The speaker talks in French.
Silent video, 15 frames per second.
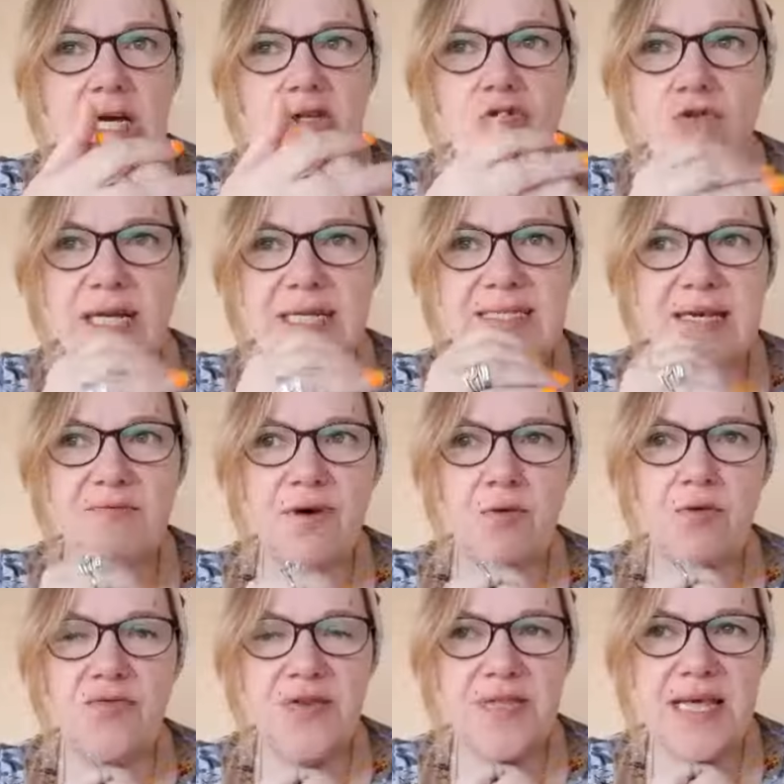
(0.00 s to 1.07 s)
Je voudrais savoir
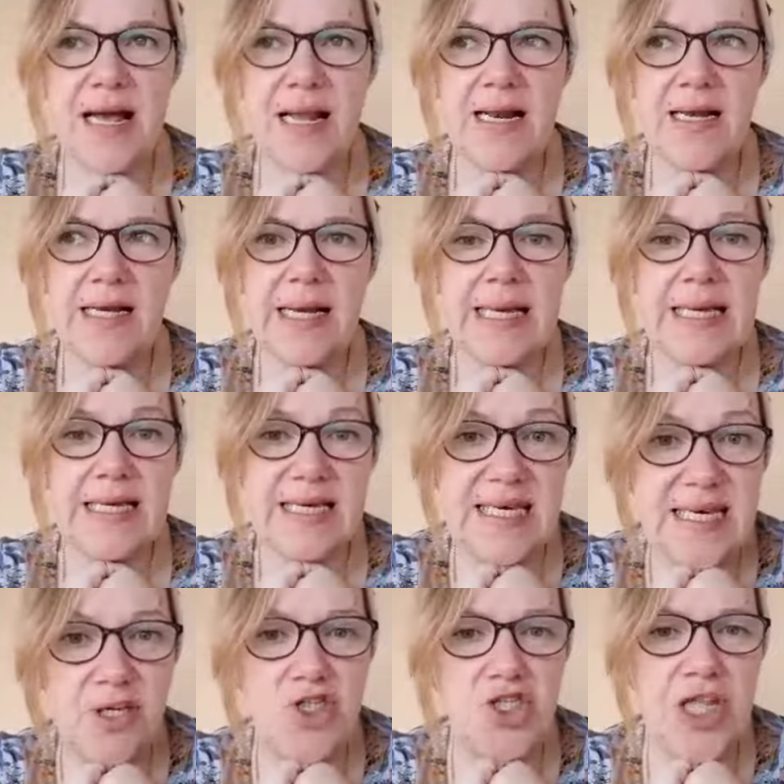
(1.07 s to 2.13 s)
au final
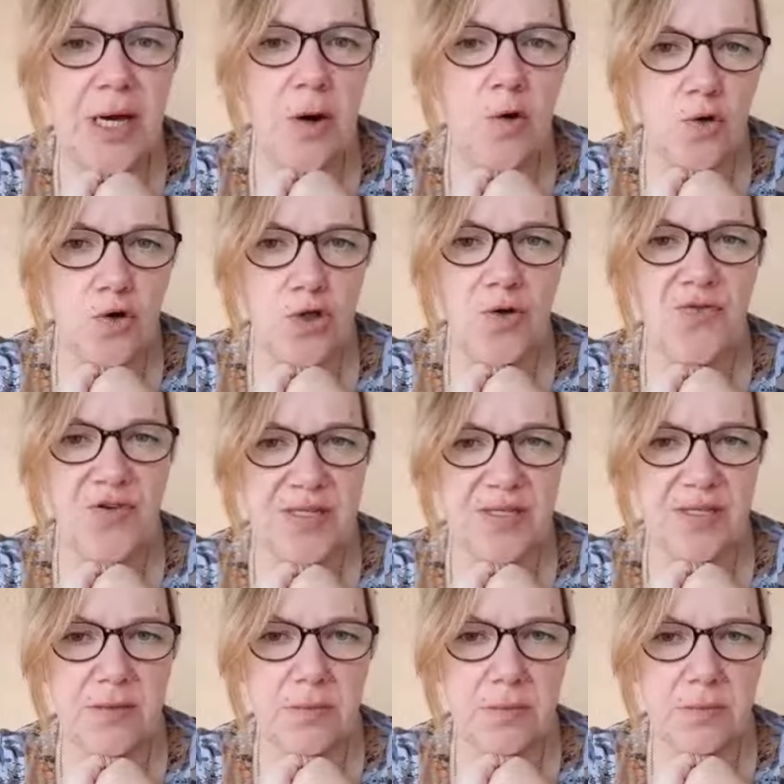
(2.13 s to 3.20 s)
qui je dérange en
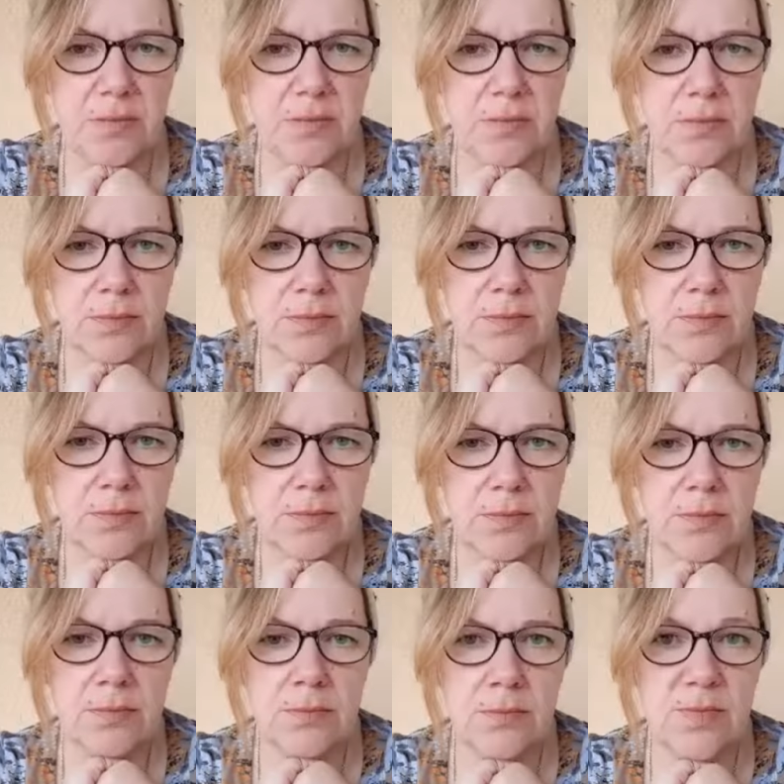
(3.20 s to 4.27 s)
fait.
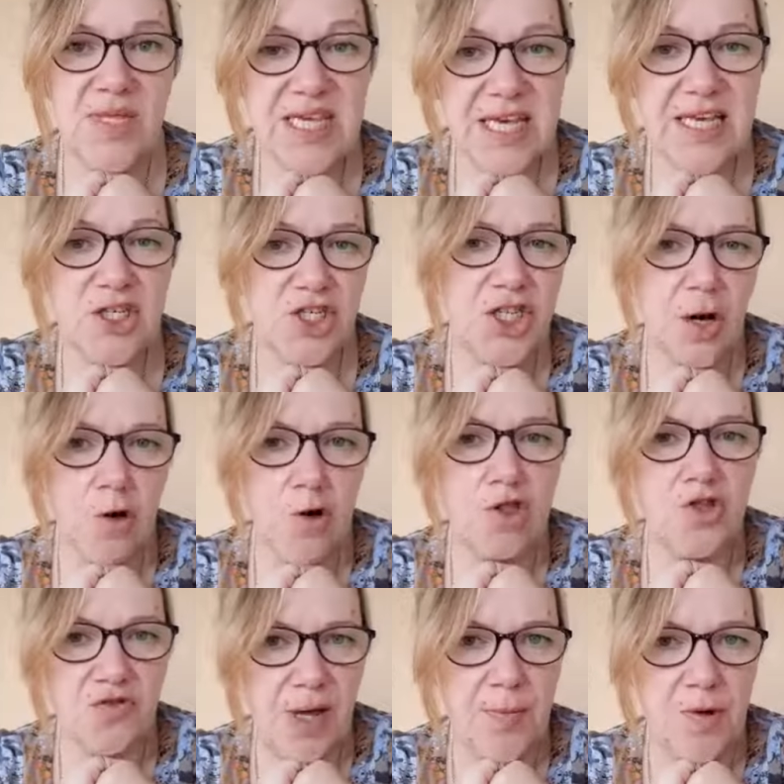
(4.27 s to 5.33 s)
Qui je
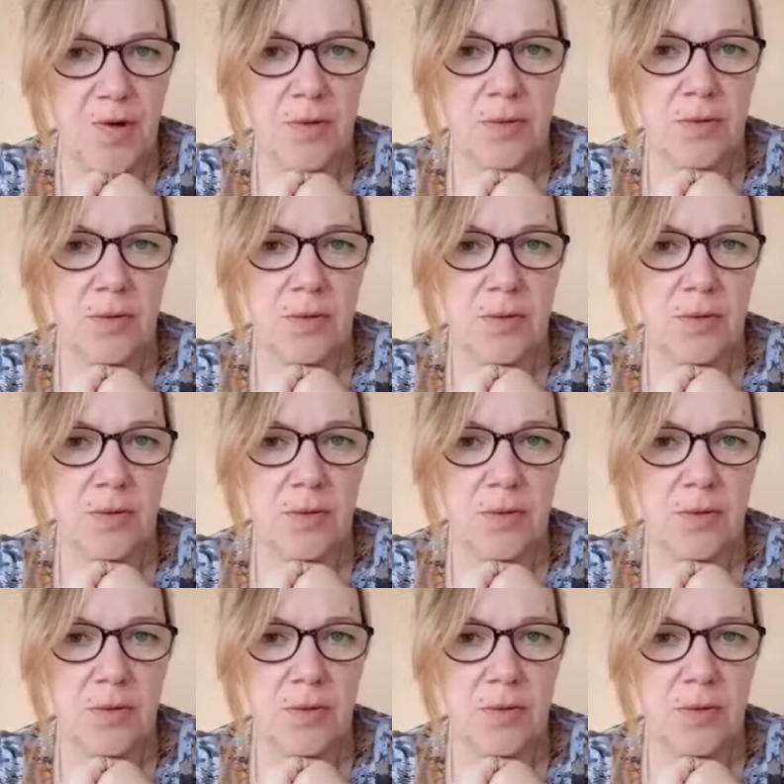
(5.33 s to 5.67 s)
dérange vraiment